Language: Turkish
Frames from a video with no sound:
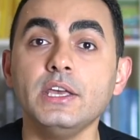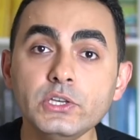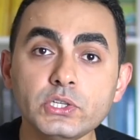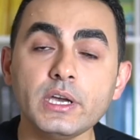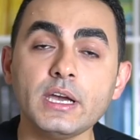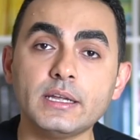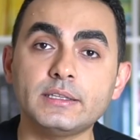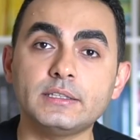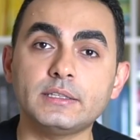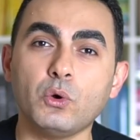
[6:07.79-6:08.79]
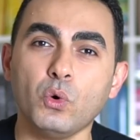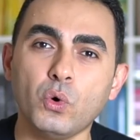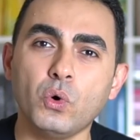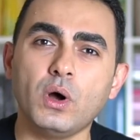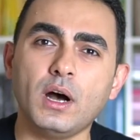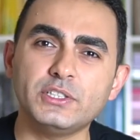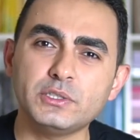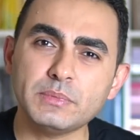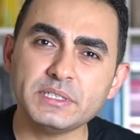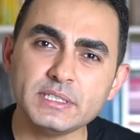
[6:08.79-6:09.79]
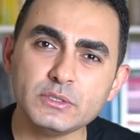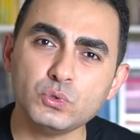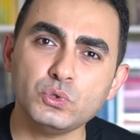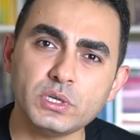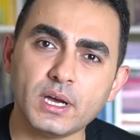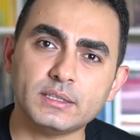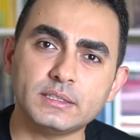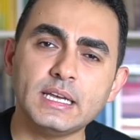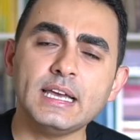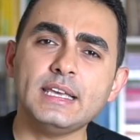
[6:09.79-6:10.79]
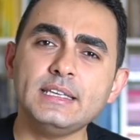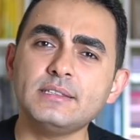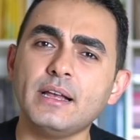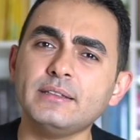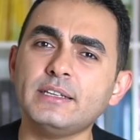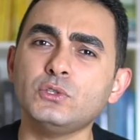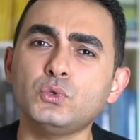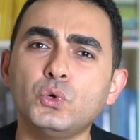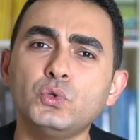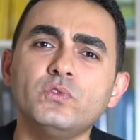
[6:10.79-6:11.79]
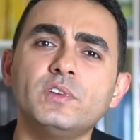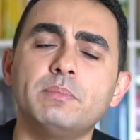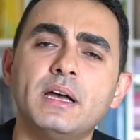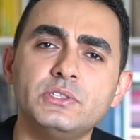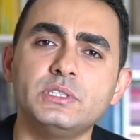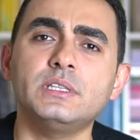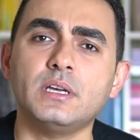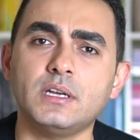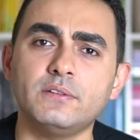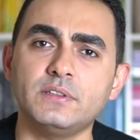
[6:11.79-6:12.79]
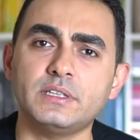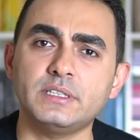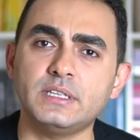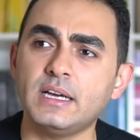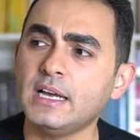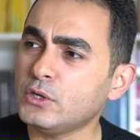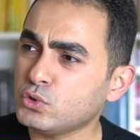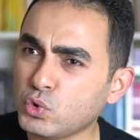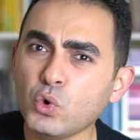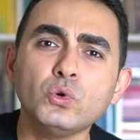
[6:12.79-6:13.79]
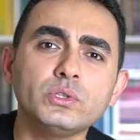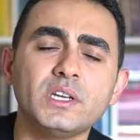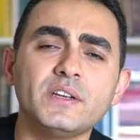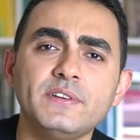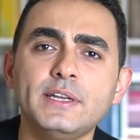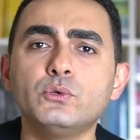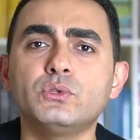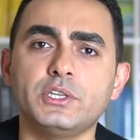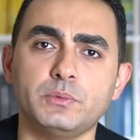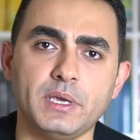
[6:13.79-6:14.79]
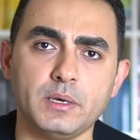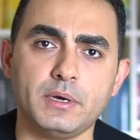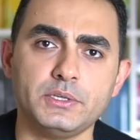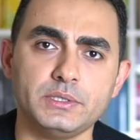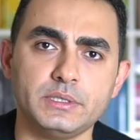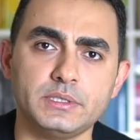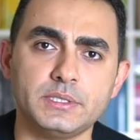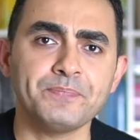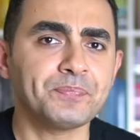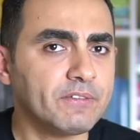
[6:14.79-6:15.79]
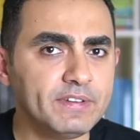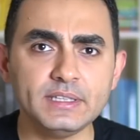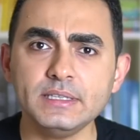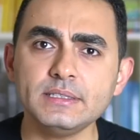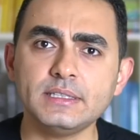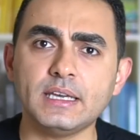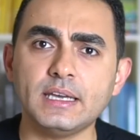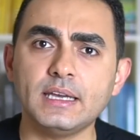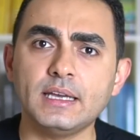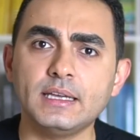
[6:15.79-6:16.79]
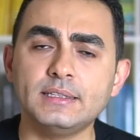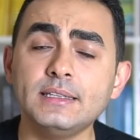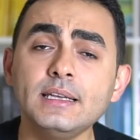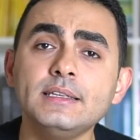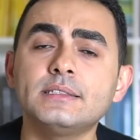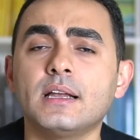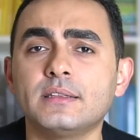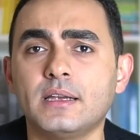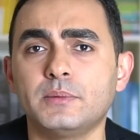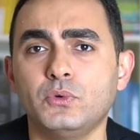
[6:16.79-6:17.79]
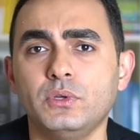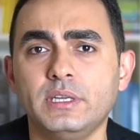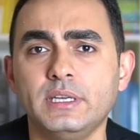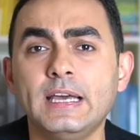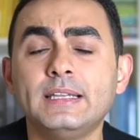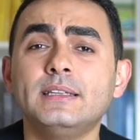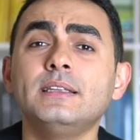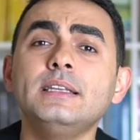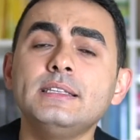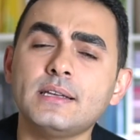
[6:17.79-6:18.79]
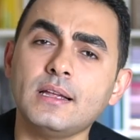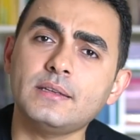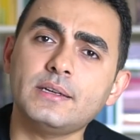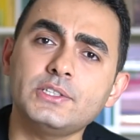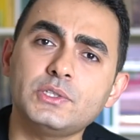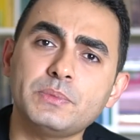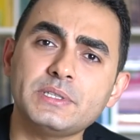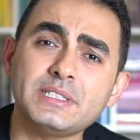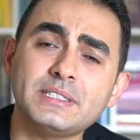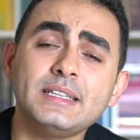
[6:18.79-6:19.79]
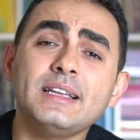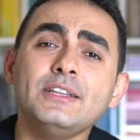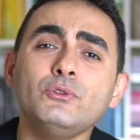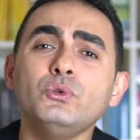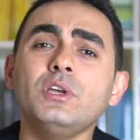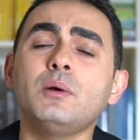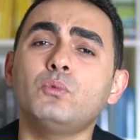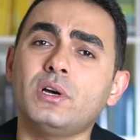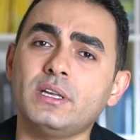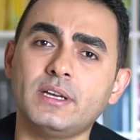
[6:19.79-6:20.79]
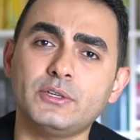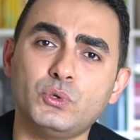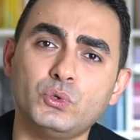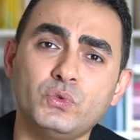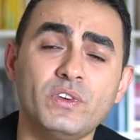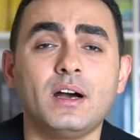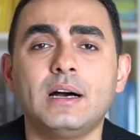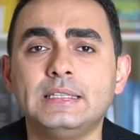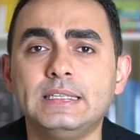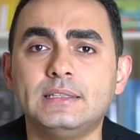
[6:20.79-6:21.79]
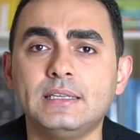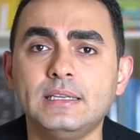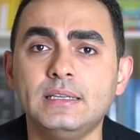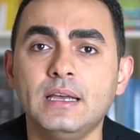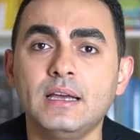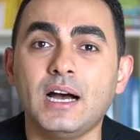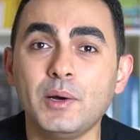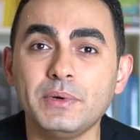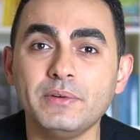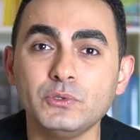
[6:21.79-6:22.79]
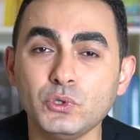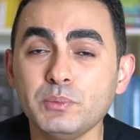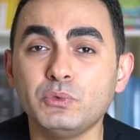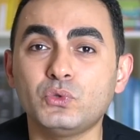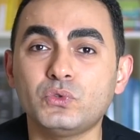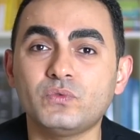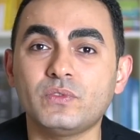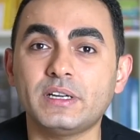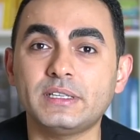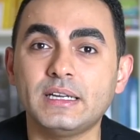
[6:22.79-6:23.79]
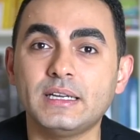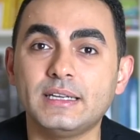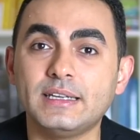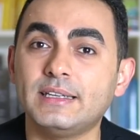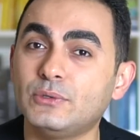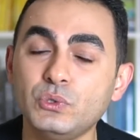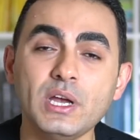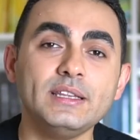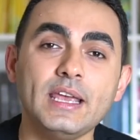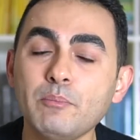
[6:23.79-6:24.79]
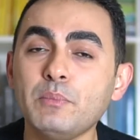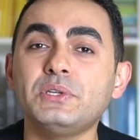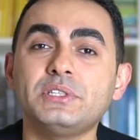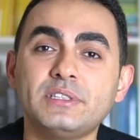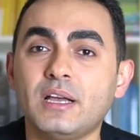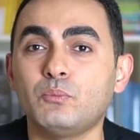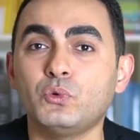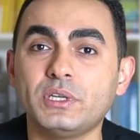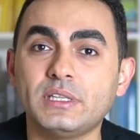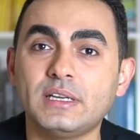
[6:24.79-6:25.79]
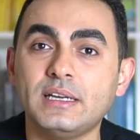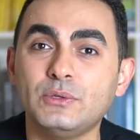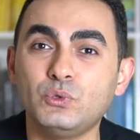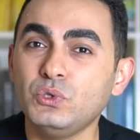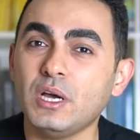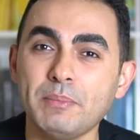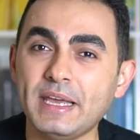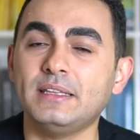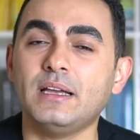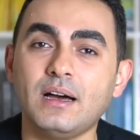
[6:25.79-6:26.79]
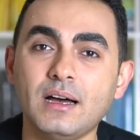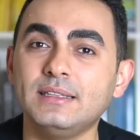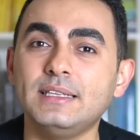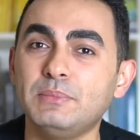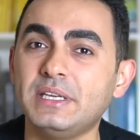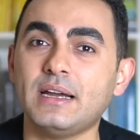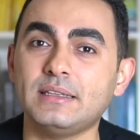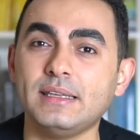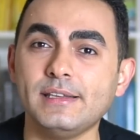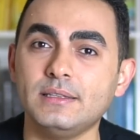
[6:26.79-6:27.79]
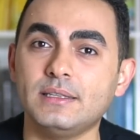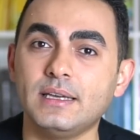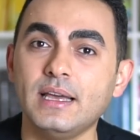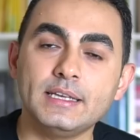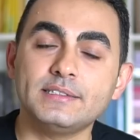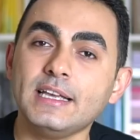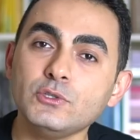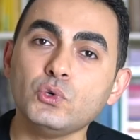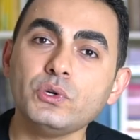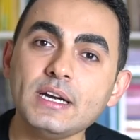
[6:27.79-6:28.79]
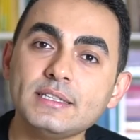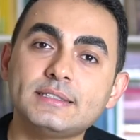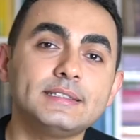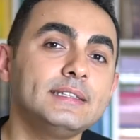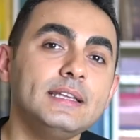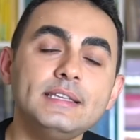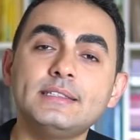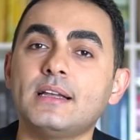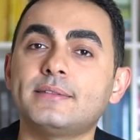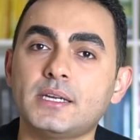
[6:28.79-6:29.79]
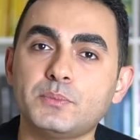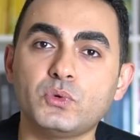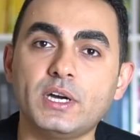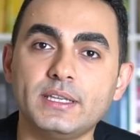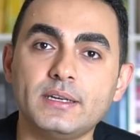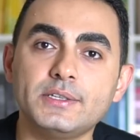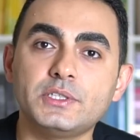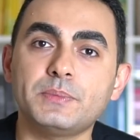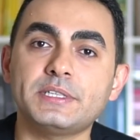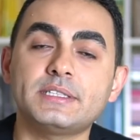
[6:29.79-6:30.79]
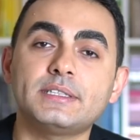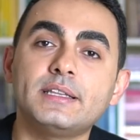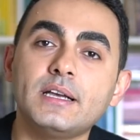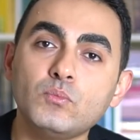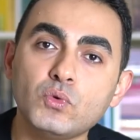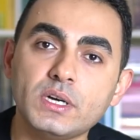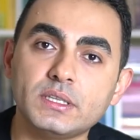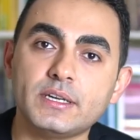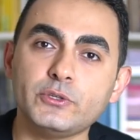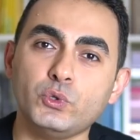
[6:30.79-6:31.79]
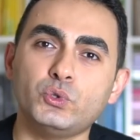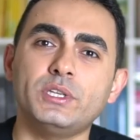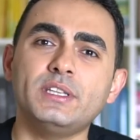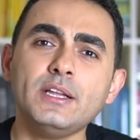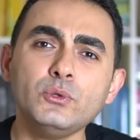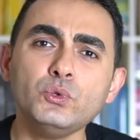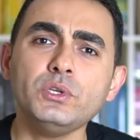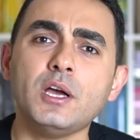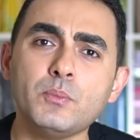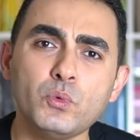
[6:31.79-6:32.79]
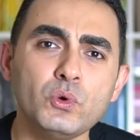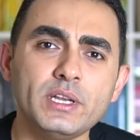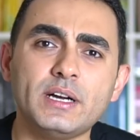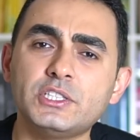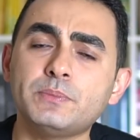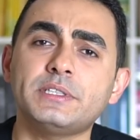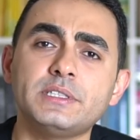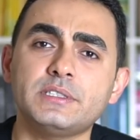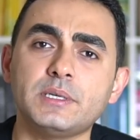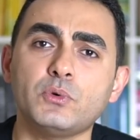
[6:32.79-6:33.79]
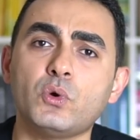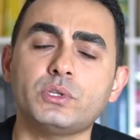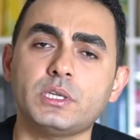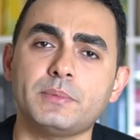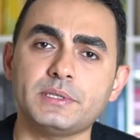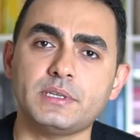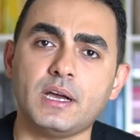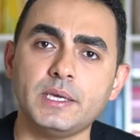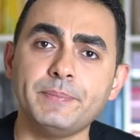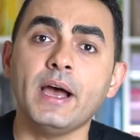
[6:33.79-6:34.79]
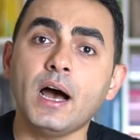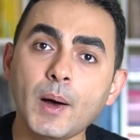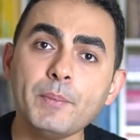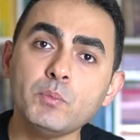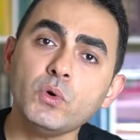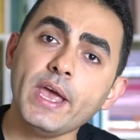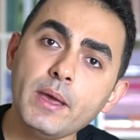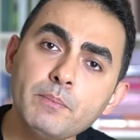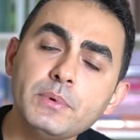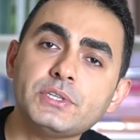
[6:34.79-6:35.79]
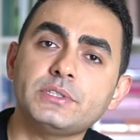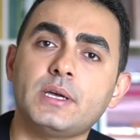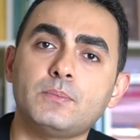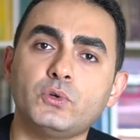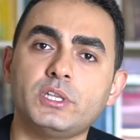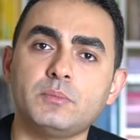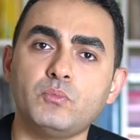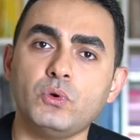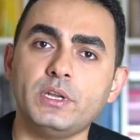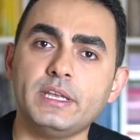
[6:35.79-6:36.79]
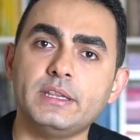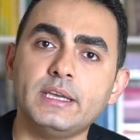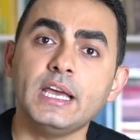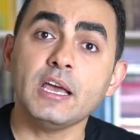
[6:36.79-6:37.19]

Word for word: İş hayatında o acımasız dünyanın insanların kötü ve bencil taraflarıyla soğuk tarafıyla yüzleşmeye başlarız. Ve deriz ki neden insanlar böyle? Neden insanlar acımasız? Neden dünya bu kadar kötü ve adil değil? Ama şöyle bir durum var. Ee, dünyanın en başından bu yana dünya pek de adil bir yer değildi. Sen sorarsın neden insanlar bu kadar acımasız, neden bu kadar kötü, neden dünya böyle acımasızca bir ortama sahip? Ama bu en başından bu yana böyleydi.